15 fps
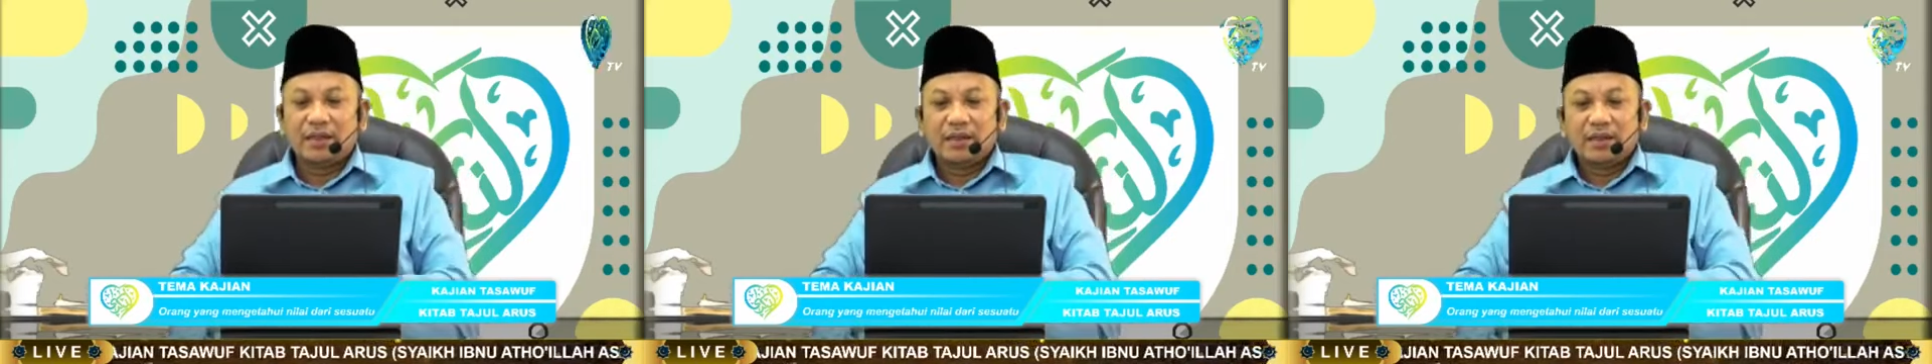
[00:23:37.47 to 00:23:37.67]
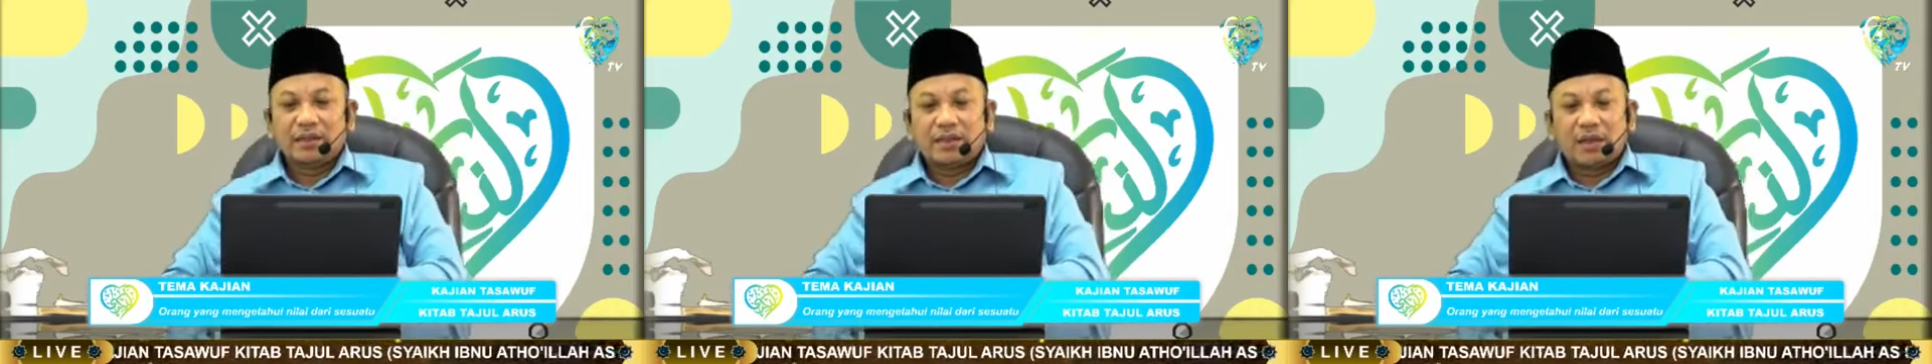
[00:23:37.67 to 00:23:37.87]

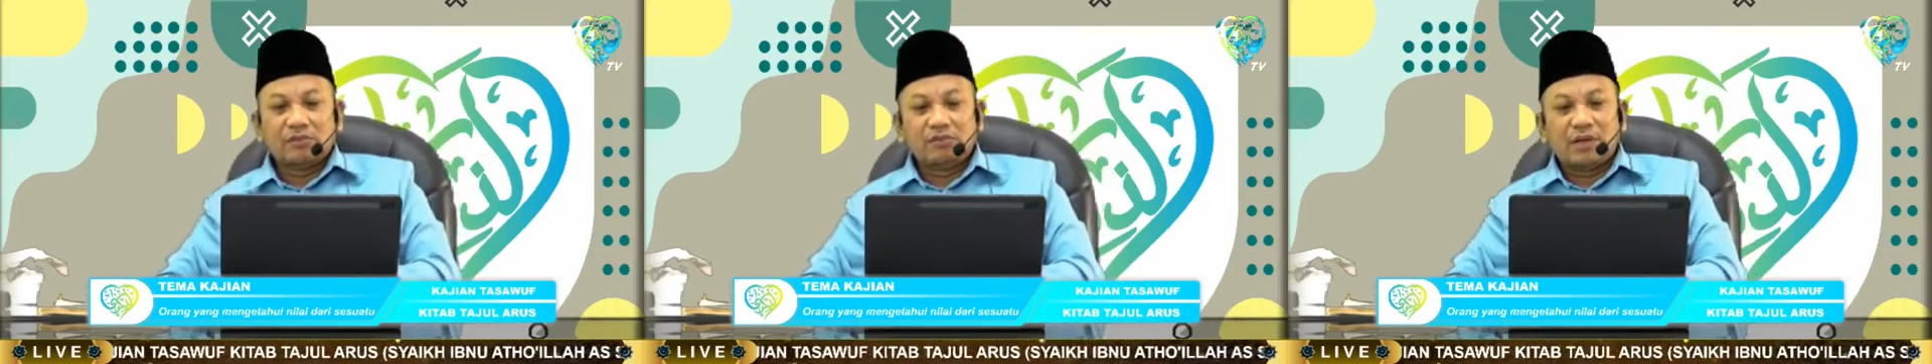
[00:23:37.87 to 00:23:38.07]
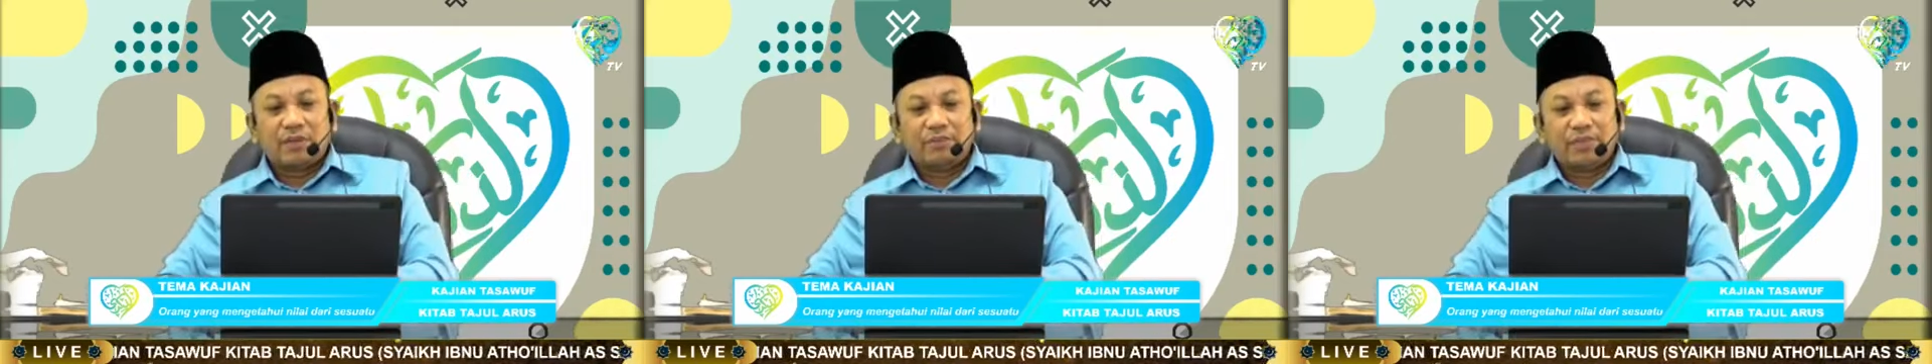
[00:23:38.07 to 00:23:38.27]

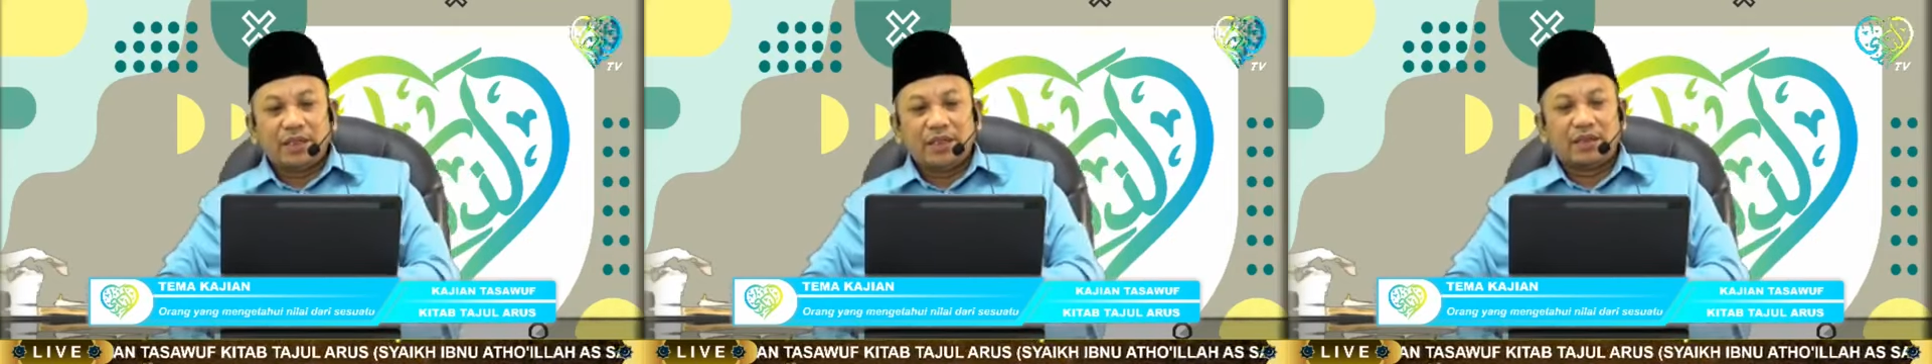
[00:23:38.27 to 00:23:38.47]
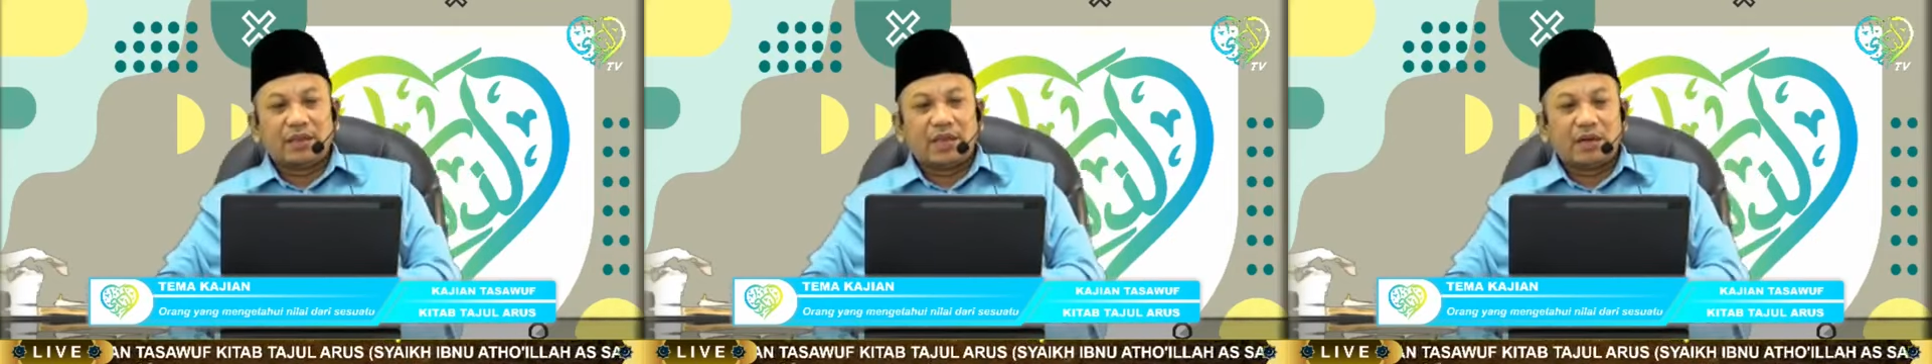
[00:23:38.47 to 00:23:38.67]

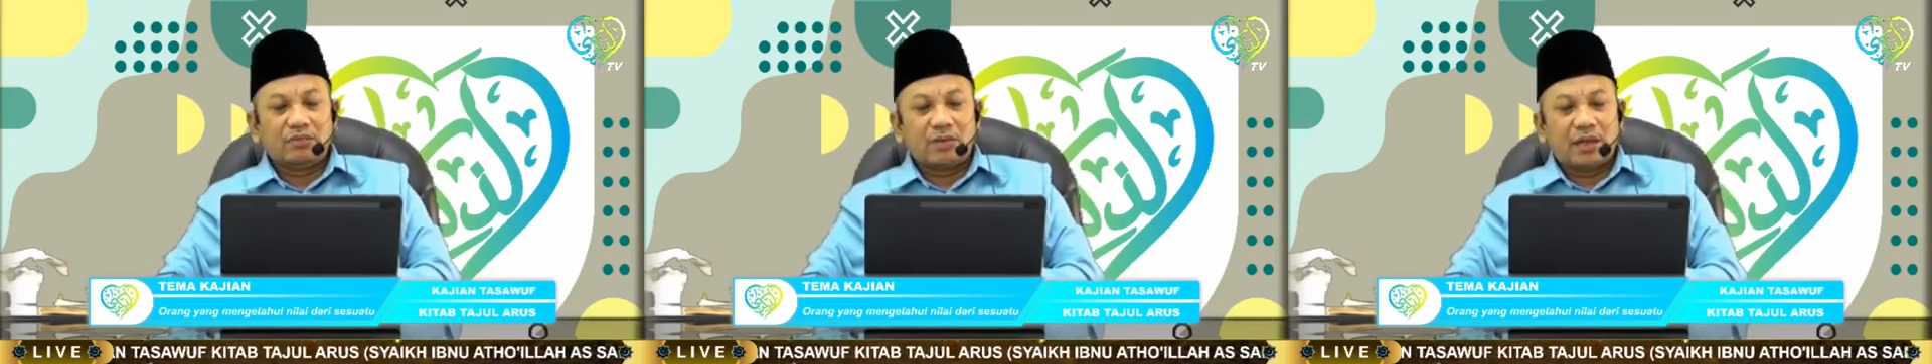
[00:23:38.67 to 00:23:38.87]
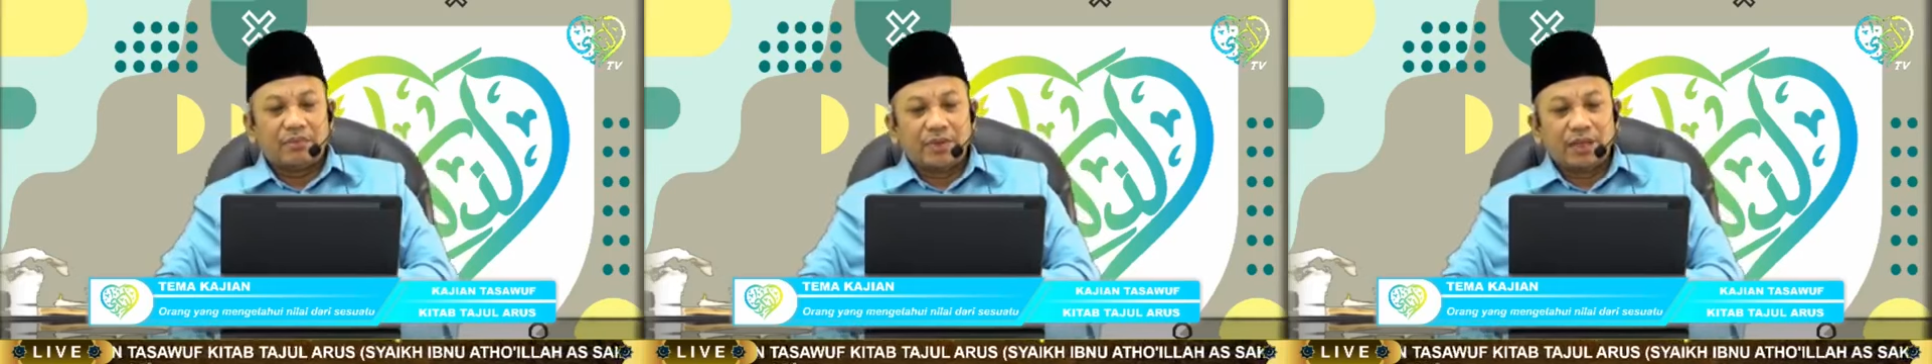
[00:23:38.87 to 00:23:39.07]
Tawabin,
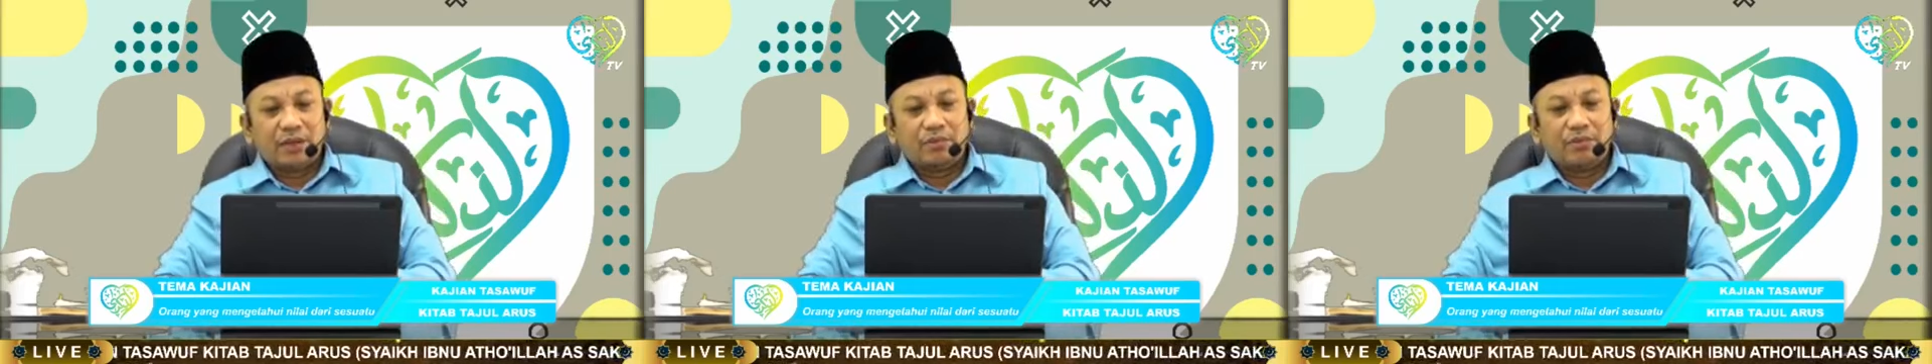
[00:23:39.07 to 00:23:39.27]
tawabin